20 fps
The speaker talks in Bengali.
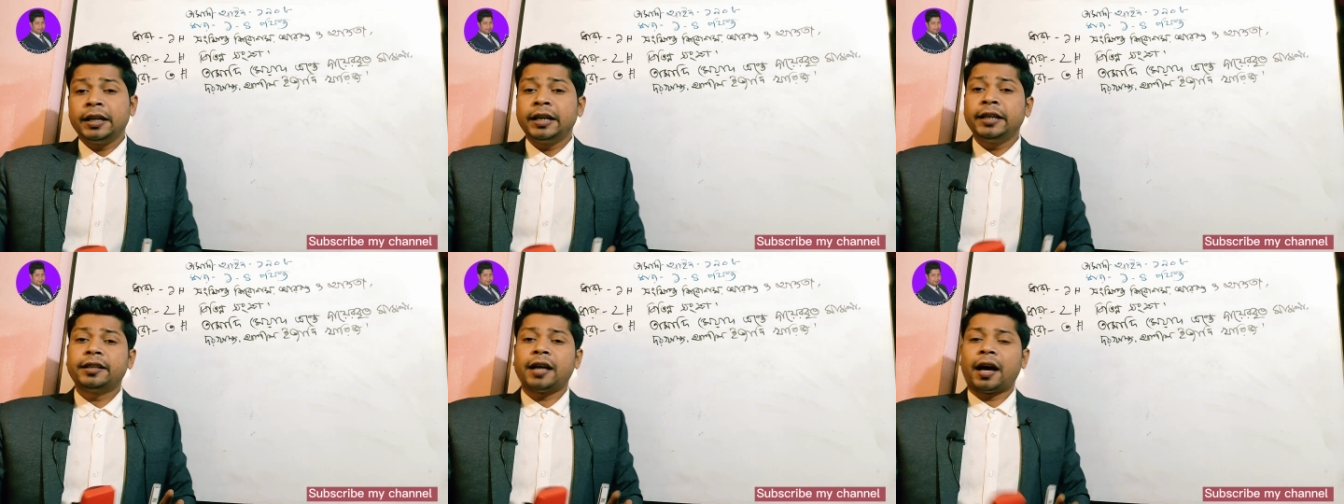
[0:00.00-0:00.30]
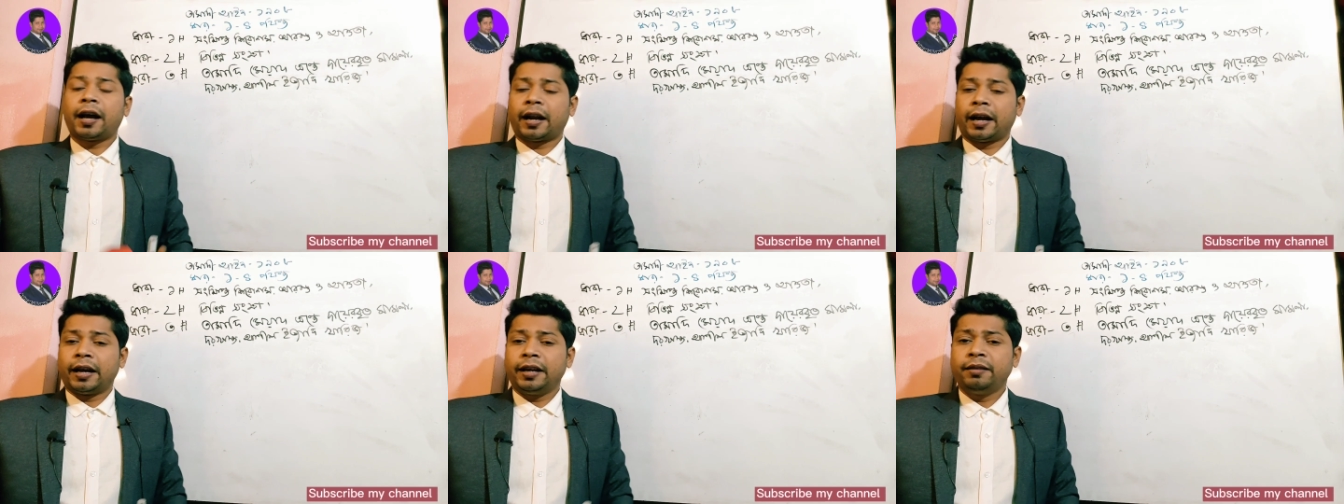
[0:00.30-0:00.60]
এই
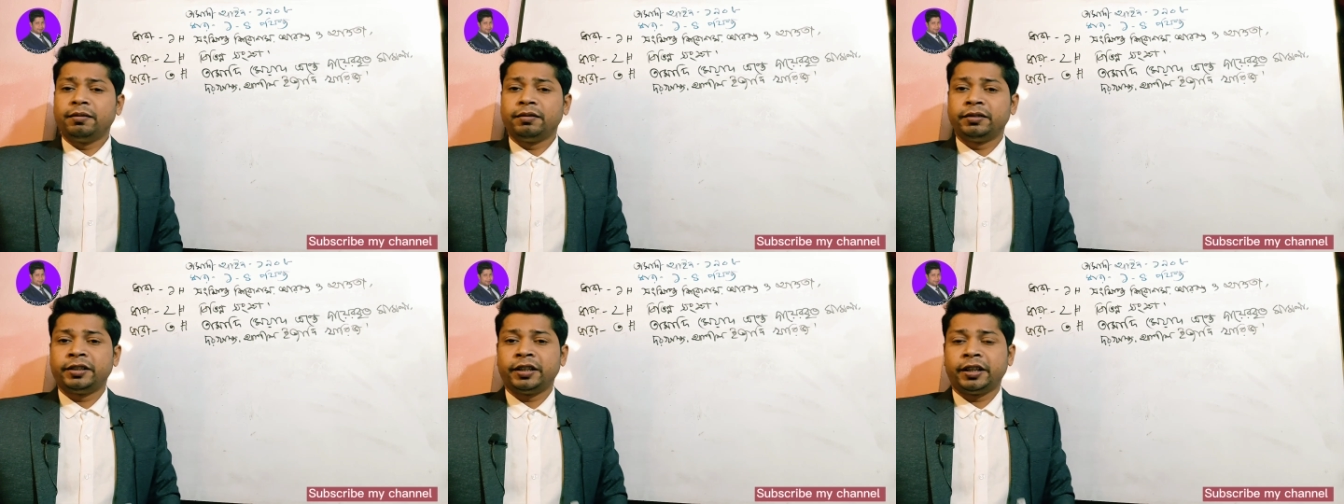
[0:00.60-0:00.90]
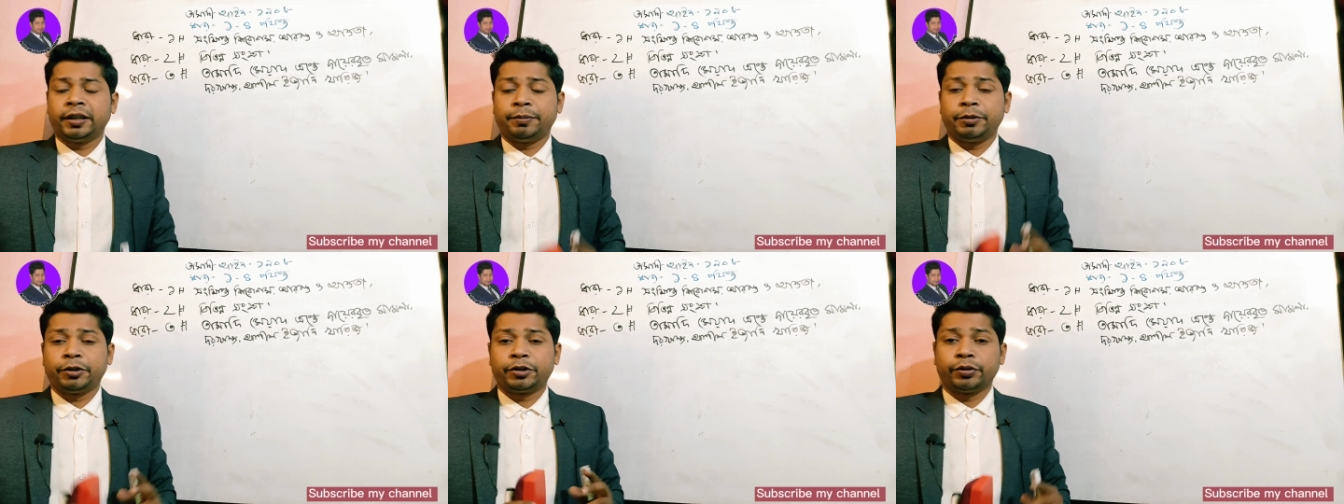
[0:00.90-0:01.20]
ধারায়
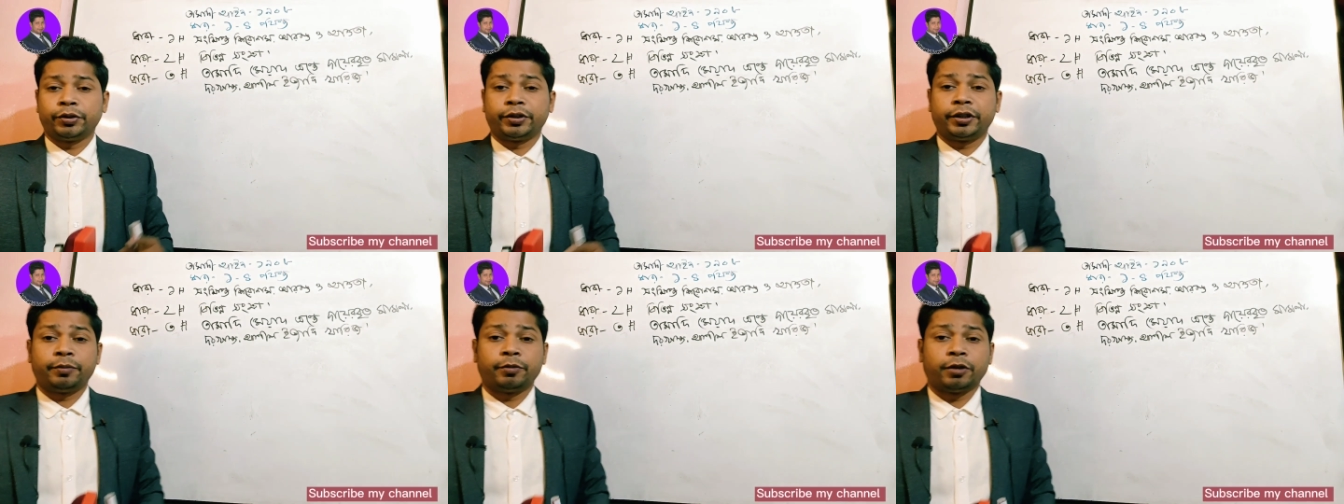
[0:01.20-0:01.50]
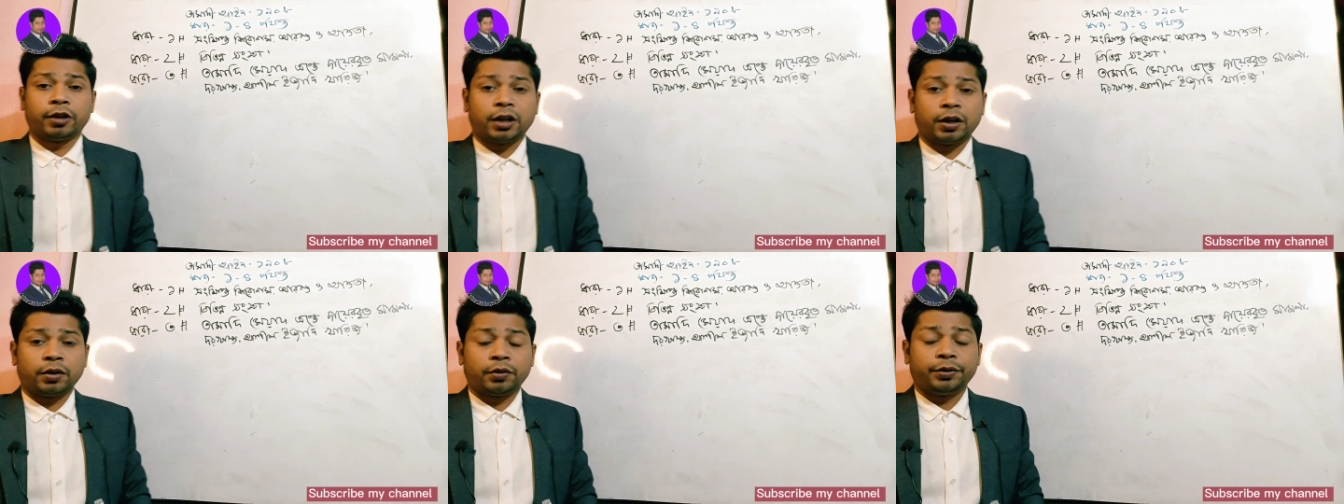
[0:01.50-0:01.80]
যে বিষয়টি
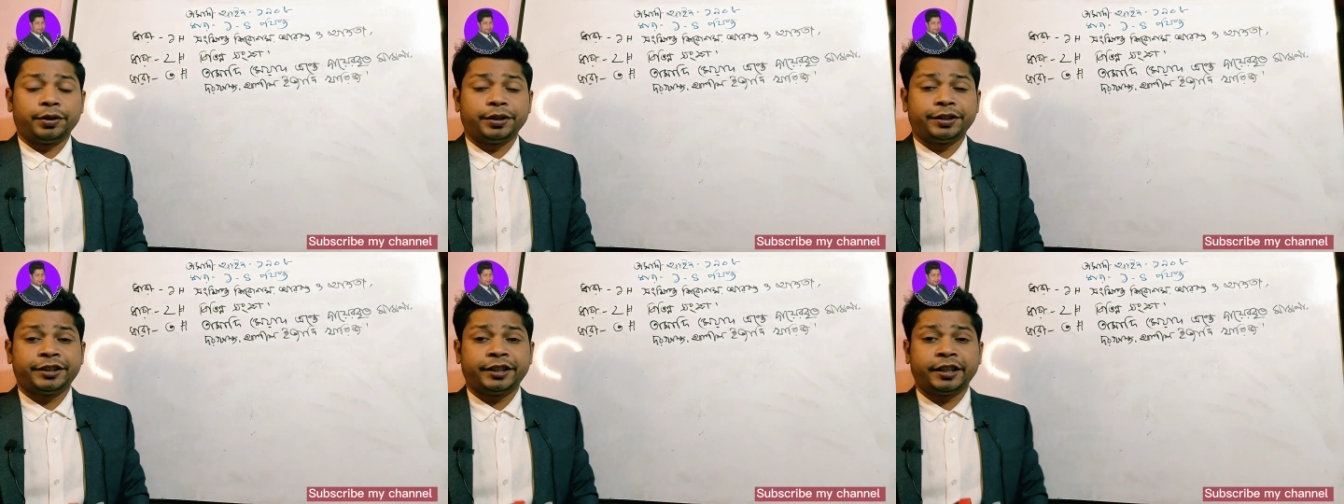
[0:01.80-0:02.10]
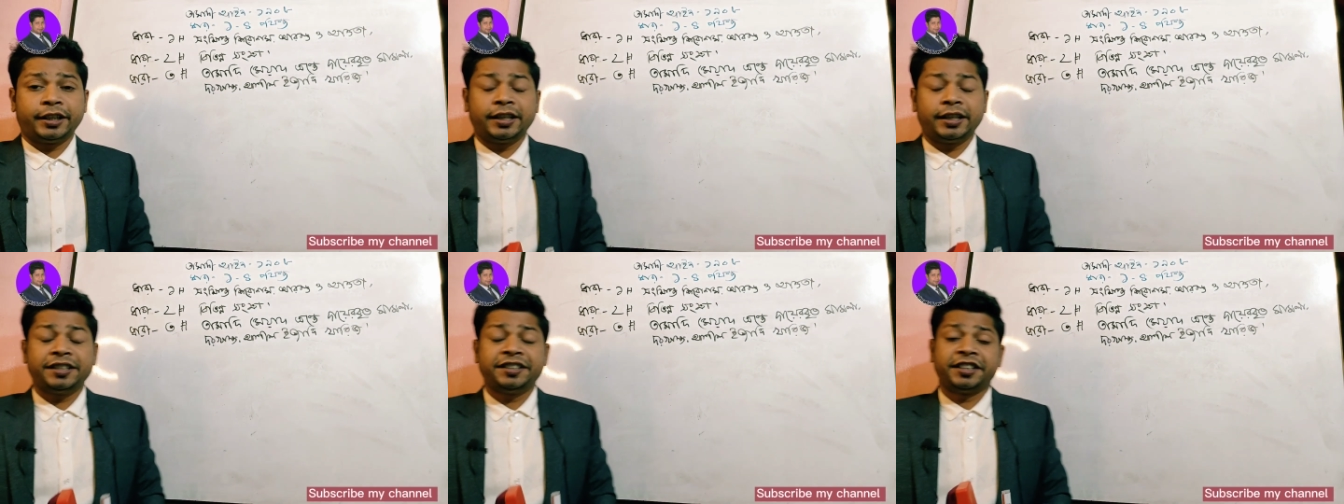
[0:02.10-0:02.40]
বলা
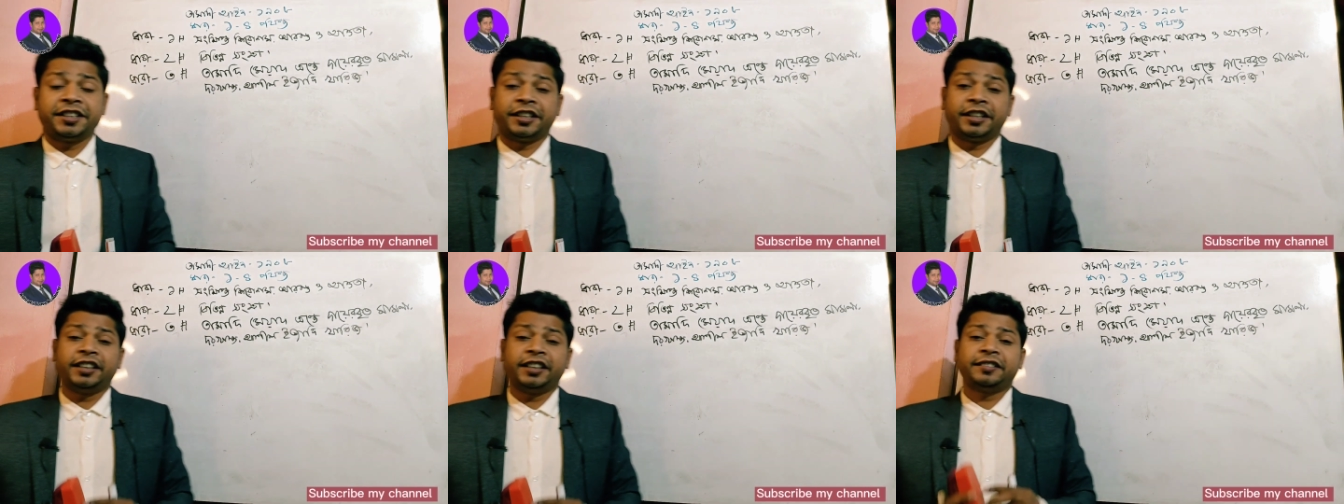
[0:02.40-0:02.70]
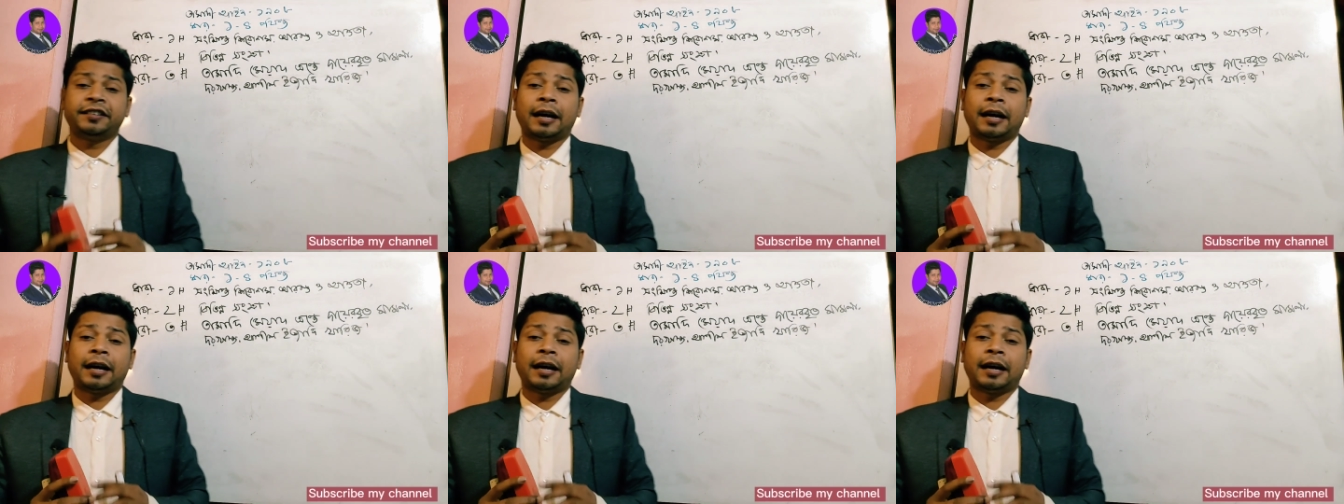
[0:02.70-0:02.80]
হয়েছে যে